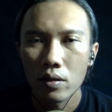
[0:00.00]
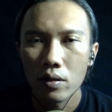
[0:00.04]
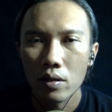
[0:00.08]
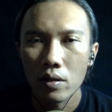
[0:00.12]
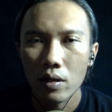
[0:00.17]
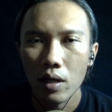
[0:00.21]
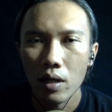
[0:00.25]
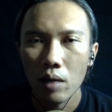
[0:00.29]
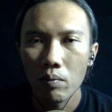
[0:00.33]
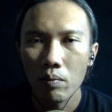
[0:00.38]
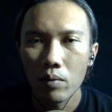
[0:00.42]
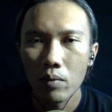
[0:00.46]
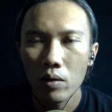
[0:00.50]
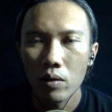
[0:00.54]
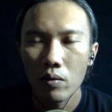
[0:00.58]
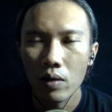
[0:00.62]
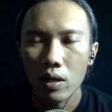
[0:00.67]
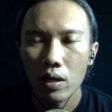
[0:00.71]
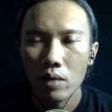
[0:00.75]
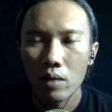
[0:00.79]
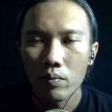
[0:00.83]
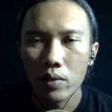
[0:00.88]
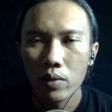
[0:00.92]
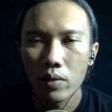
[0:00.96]
kabel
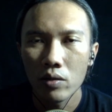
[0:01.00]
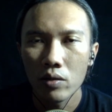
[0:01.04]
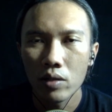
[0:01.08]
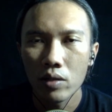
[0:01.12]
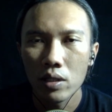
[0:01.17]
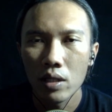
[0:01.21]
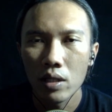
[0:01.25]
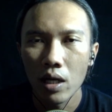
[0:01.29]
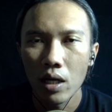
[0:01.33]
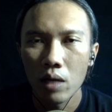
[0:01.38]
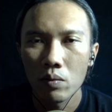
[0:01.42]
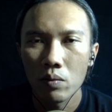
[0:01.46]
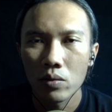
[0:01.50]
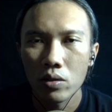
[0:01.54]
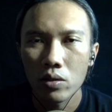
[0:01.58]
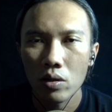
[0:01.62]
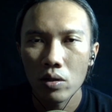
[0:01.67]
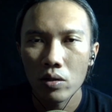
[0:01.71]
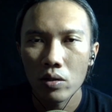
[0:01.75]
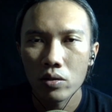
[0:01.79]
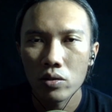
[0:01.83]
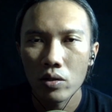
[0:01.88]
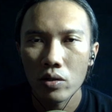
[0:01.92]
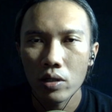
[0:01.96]
warna biru di dalam
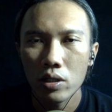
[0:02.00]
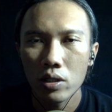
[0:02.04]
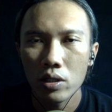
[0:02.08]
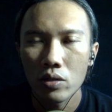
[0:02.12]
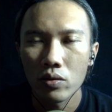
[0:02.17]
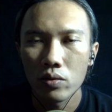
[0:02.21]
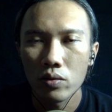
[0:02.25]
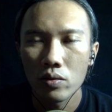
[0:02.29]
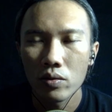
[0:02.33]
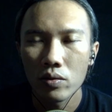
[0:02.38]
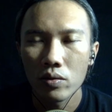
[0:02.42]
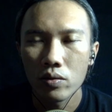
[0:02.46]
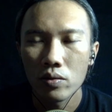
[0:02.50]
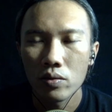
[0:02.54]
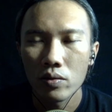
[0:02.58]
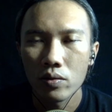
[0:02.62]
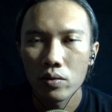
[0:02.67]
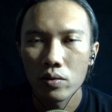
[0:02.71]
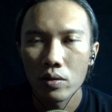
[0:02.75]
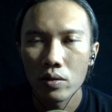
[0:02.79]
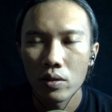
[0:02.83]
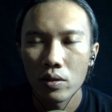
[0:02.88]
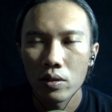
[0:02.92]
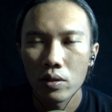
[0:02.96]
selongsong itu.
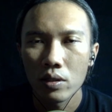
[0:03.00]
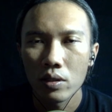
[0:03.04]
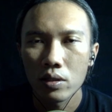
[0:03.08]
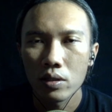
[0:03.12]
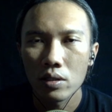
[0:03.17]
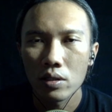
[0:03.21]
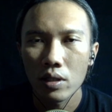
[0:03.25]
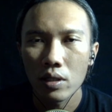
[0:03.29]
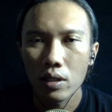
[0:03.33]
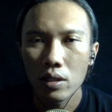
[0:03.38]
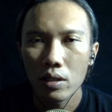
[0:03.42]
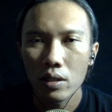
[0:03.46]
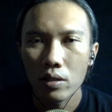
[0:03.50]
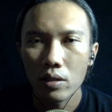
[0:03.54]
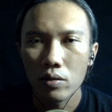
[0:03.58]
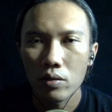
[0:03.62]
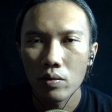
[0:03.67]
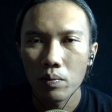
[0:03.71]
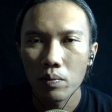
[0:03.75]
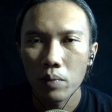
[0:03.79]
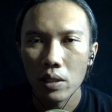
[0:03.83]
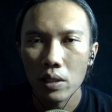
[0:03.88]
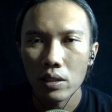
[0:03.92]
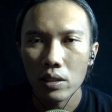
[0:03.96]
Jadi
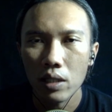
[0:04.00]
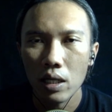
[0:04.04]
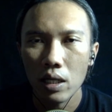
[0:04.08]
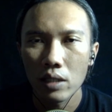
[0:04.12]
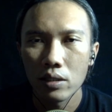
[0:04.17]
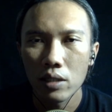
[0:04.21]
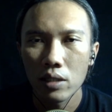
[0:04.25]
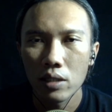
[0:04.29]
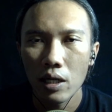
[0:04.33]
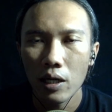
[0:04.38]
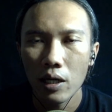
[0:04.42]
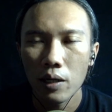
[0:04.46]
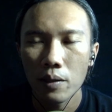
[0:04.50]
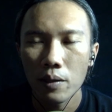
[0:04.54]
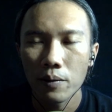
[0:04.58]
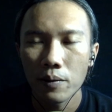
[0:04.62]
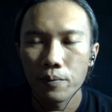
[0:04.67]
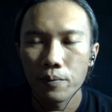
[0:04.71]
kupas aja